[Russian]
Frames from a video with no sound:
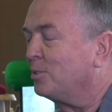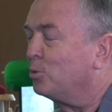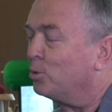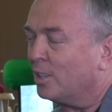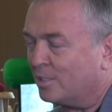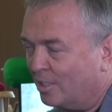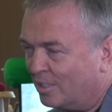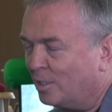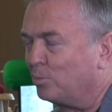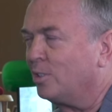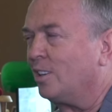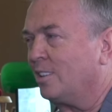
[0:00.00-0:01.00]
У нас на
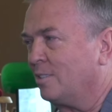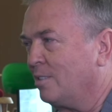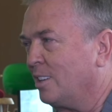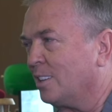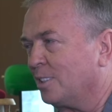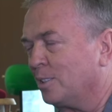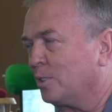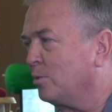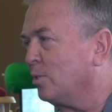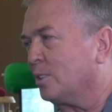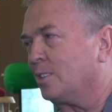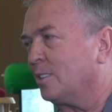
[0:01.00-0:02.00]
самом деле говорят. Это,
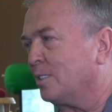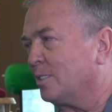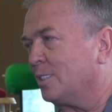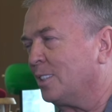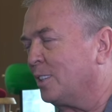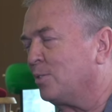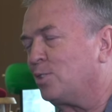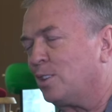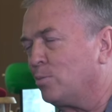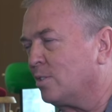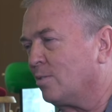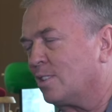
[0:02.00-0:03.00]
это, говорят. это
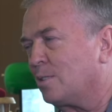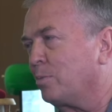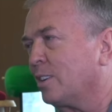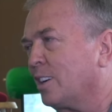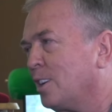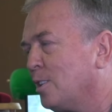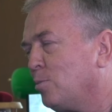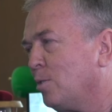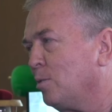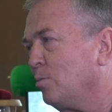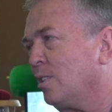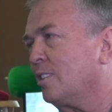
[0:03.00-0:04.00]
всем известно, по крайней
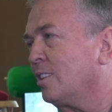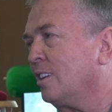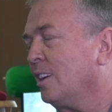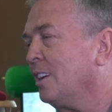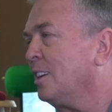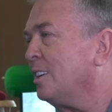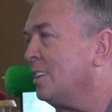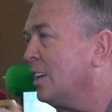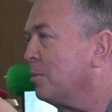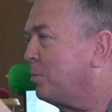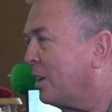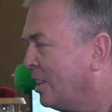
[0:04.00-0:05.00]
мере, мне это...
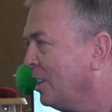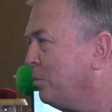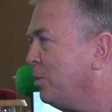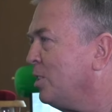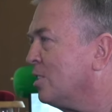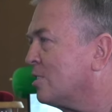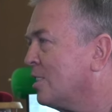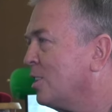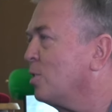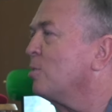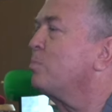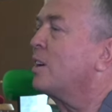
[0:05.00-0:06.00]
я ну, это про Килби не вам.
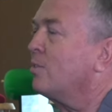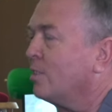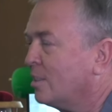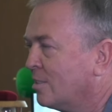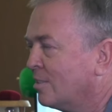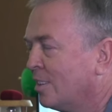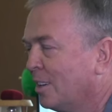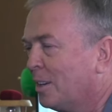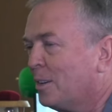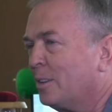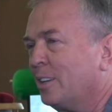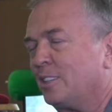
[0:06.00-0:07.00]
знаю, про вас...
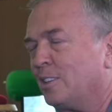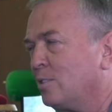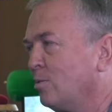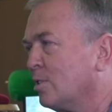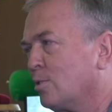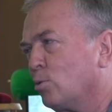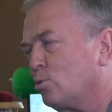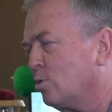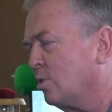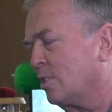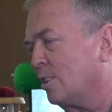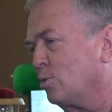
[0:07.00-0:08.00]
Это известно
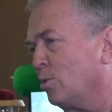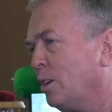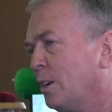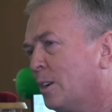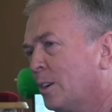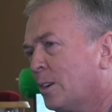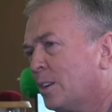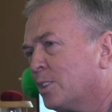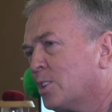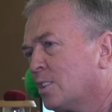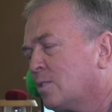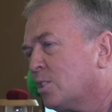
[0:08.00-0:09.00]
очень хорошо.
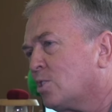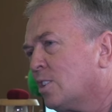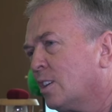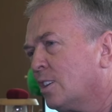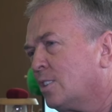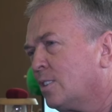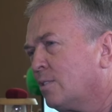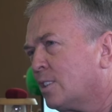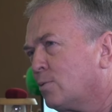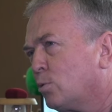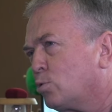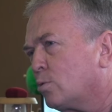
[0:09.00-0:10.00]
Жарис Иванович, я хотел
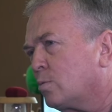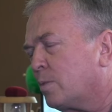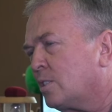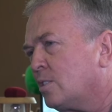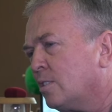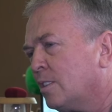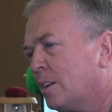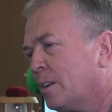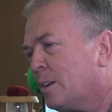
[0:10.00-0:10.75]
вас вот что спросить.